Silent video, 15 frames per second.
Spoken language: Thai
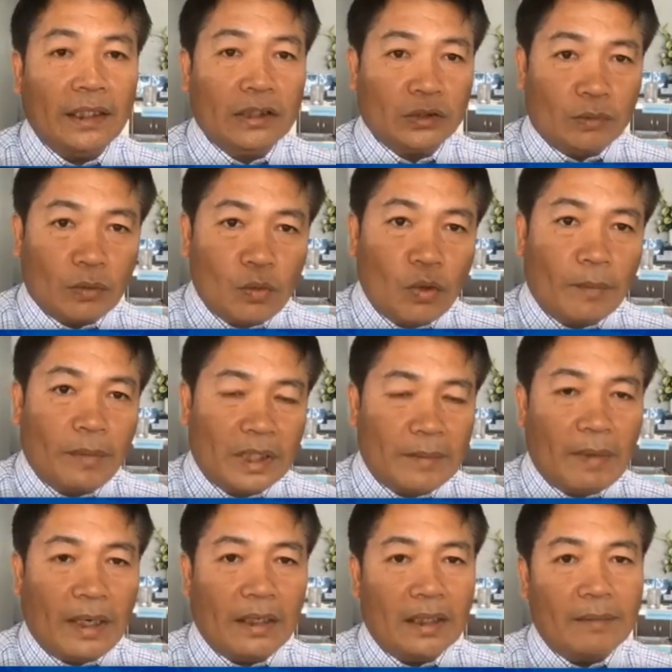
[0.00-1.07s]
สมควรปฏิ
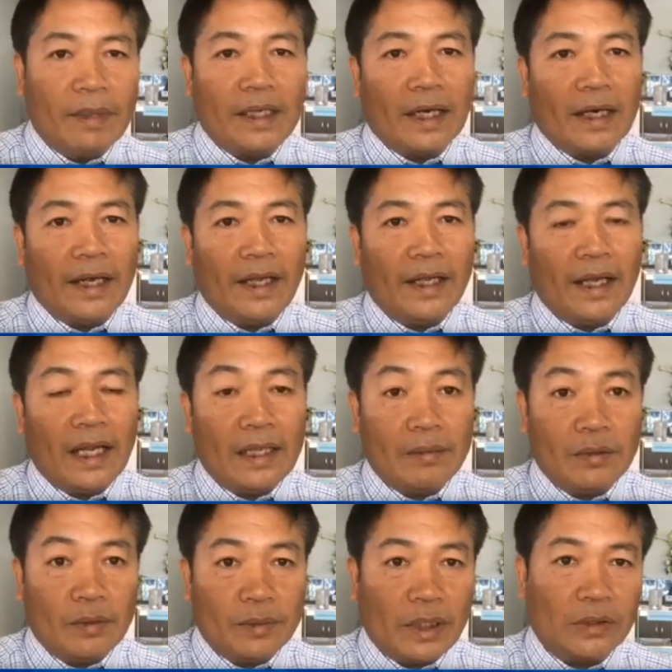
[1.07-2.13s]
บัติหรือไม่อย่างไรให้
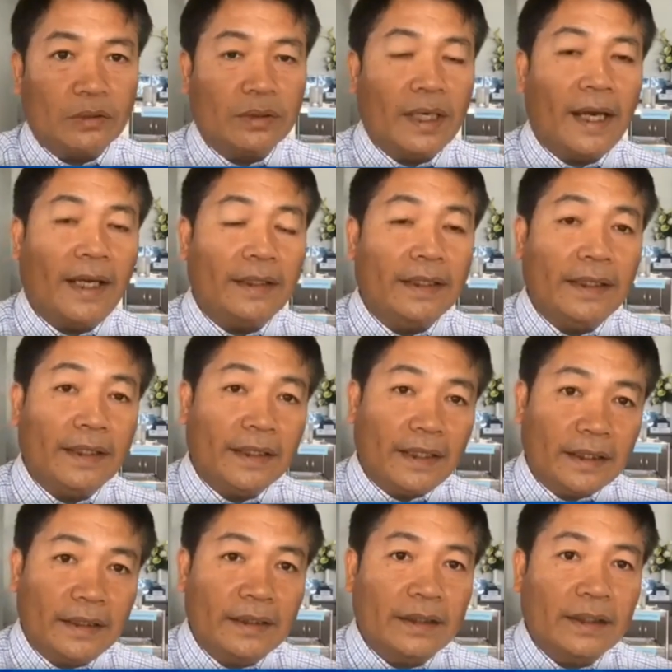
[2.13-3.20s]
ประชาชนได้
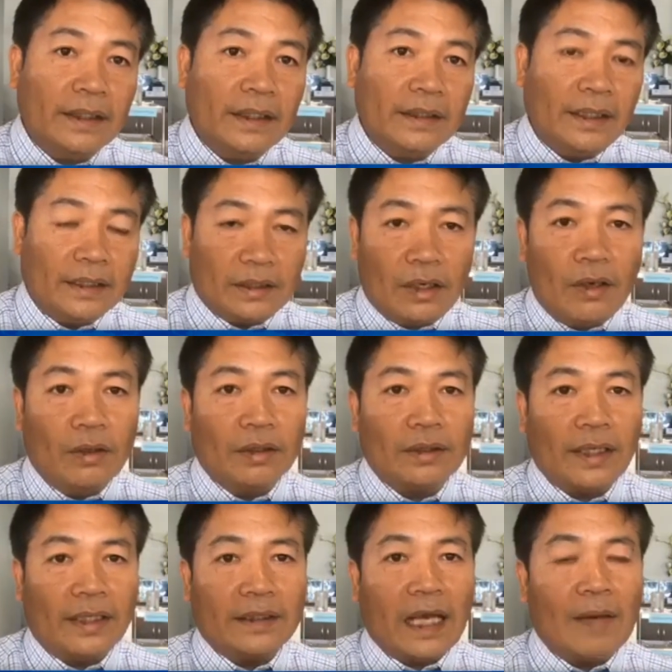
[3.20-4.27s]
คิดติดรอง
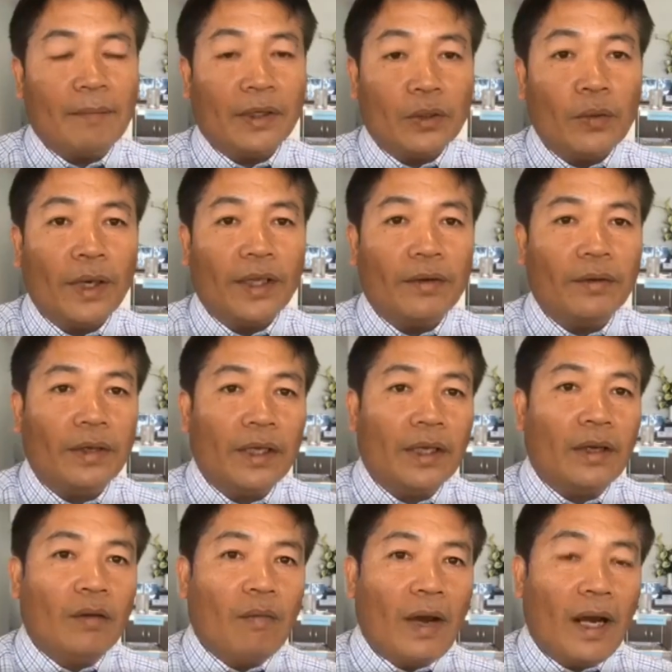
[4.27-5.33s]
แต่ตามไปด้วย
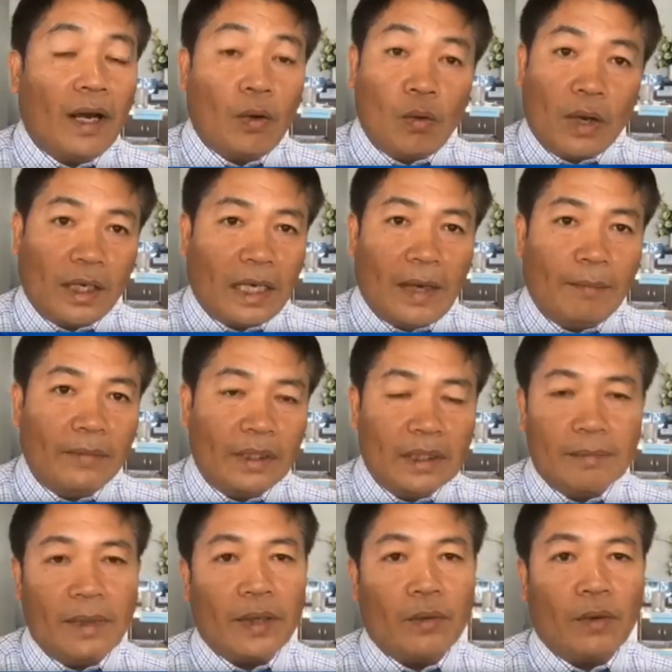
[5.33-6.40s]
ว่าควรกระทำหรือ
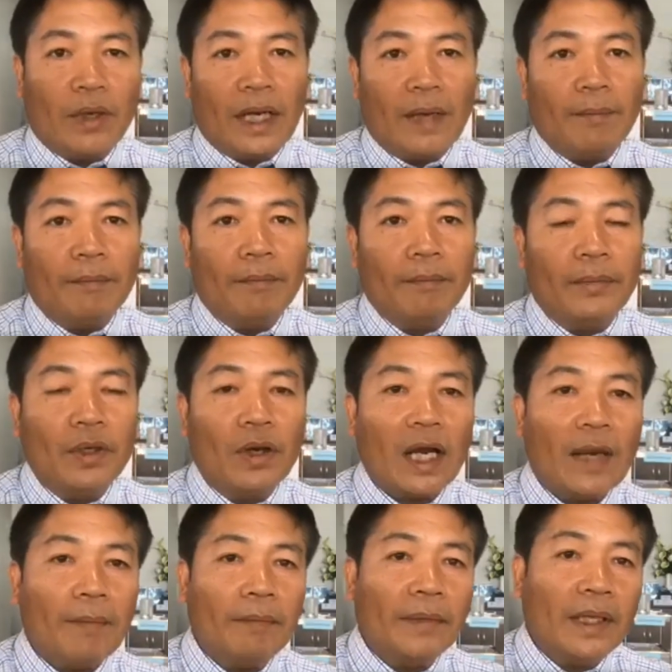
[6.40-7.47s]
ไม่ควรกระทำพี่น้องค
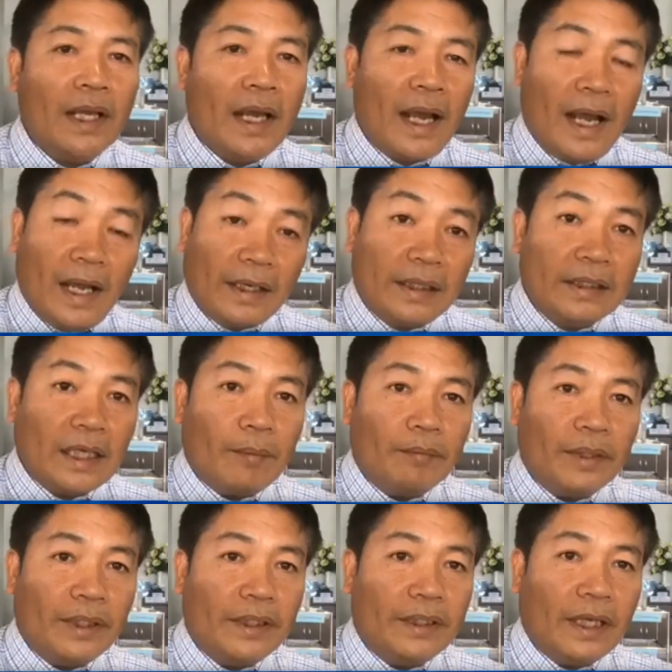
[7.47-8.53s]
รับหากคิด
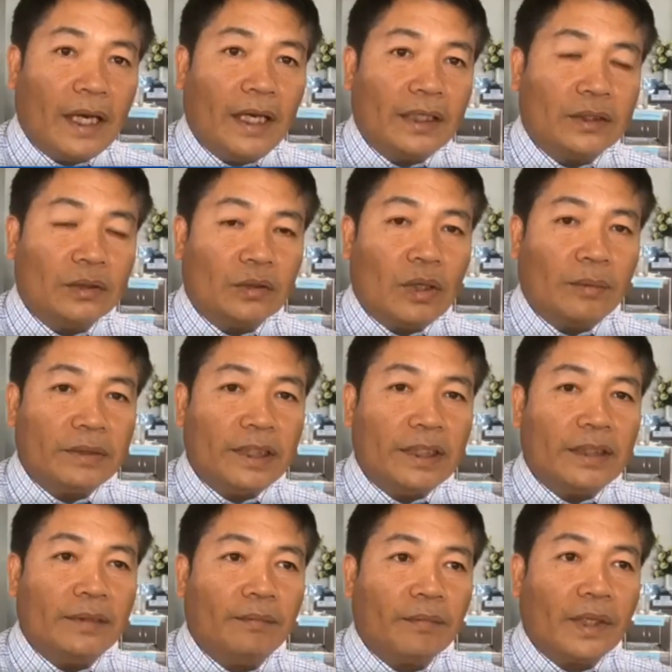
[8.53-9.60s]
ทำดีอย่าจนความคิด
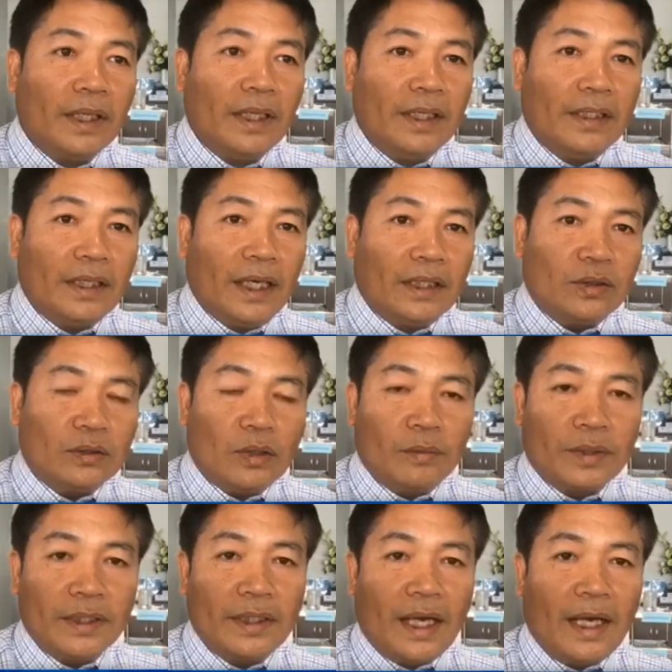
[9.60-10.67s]
อย่าจนความ
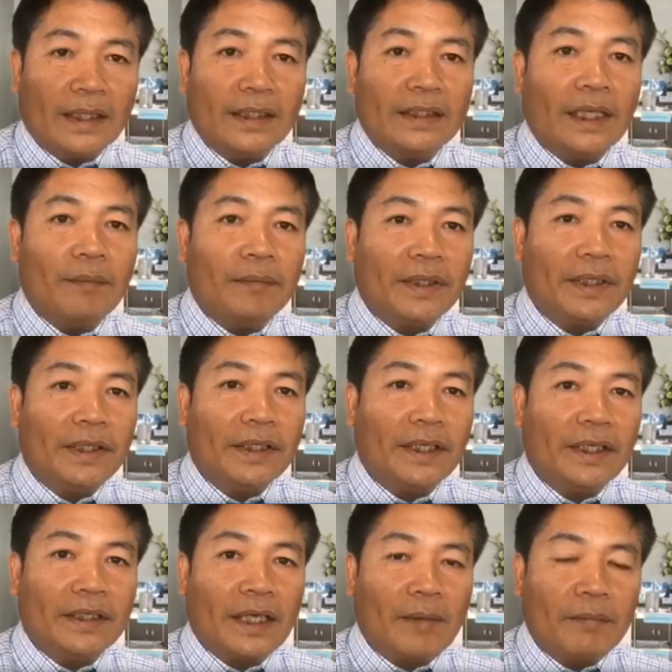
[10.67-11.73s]
คิดหากคิดทำดี
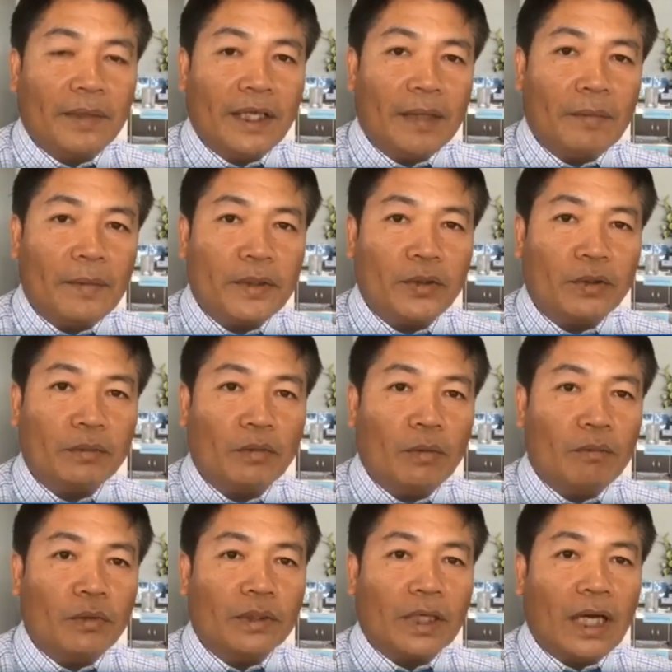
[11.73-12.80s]
คิดทำดีไม่จนผล
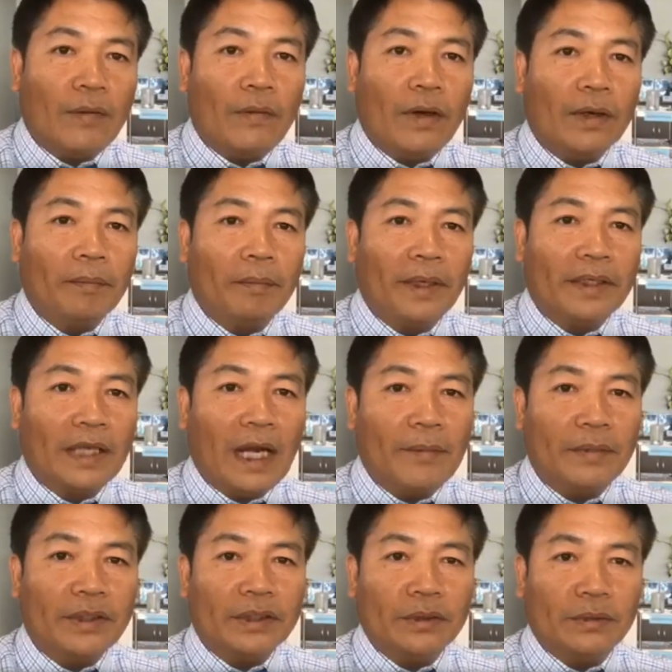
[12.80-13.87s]
บุญทาวร ปัญญา
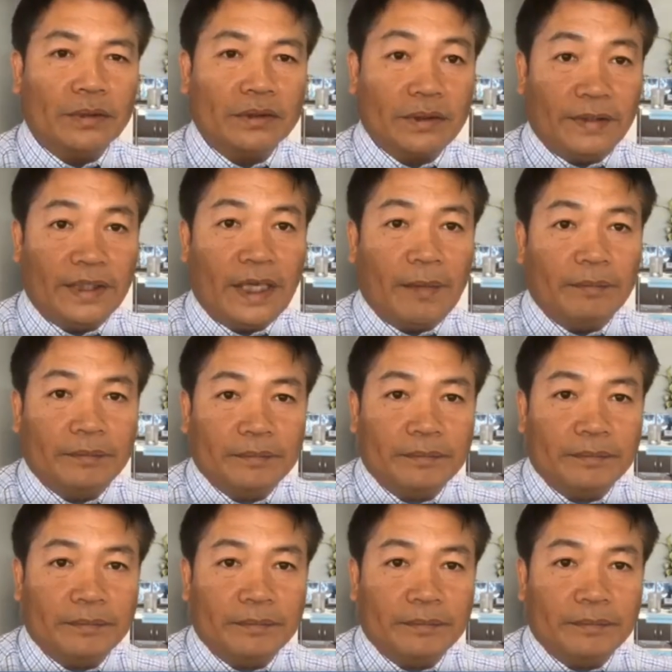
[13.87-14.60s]
มีโชติสวัสดีครับ